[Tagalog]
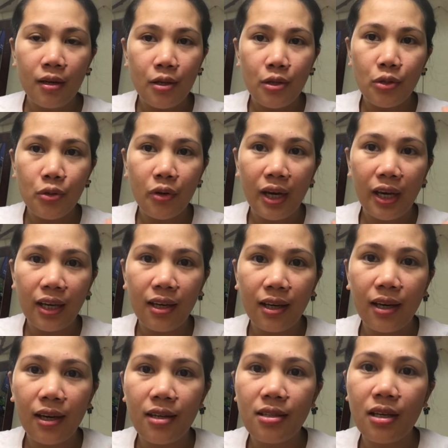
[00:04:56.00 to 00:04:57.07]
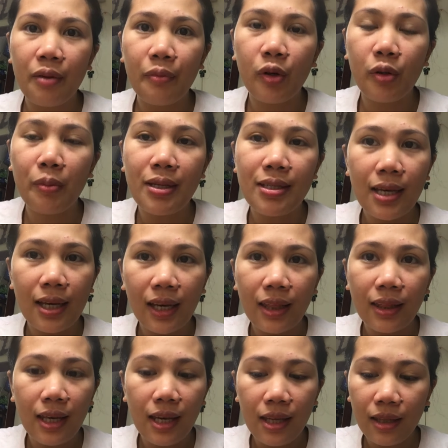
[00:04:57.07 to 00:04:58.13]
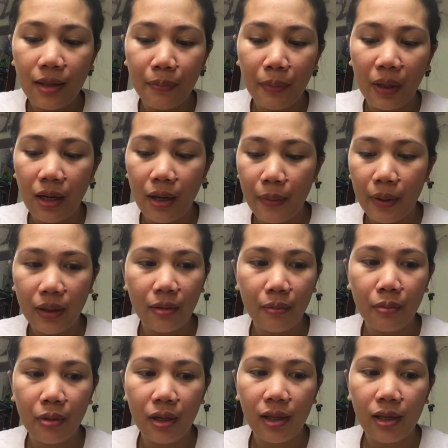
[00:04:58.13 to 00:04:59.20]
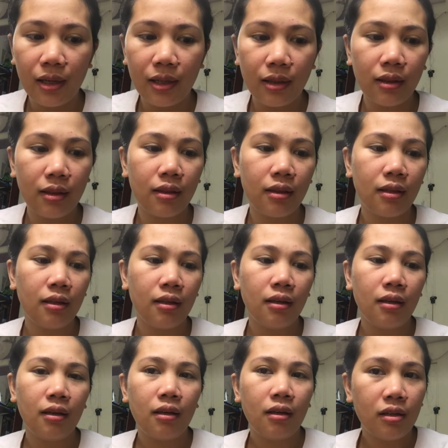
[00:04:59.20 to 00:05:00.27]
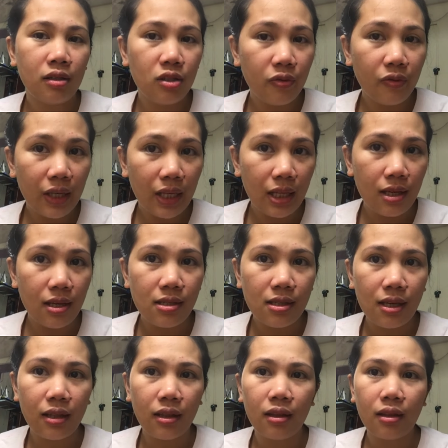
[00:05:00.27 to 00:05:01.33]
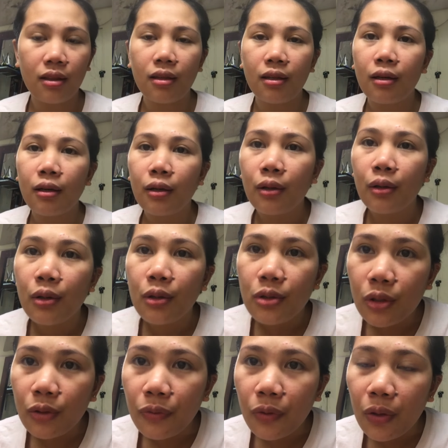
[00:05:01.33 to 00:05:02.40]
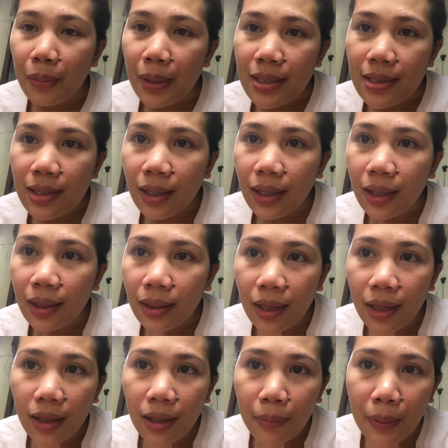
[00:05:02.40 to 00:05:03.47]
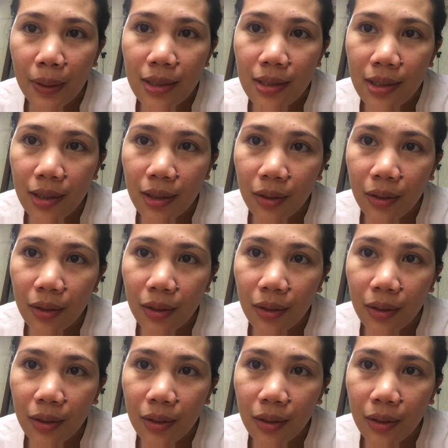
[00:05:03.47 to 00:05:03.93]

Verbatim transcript: So hi guys, I'm on my second day ng paggamit ng Brilliant Rejuvenating Set. So for my second day, napansin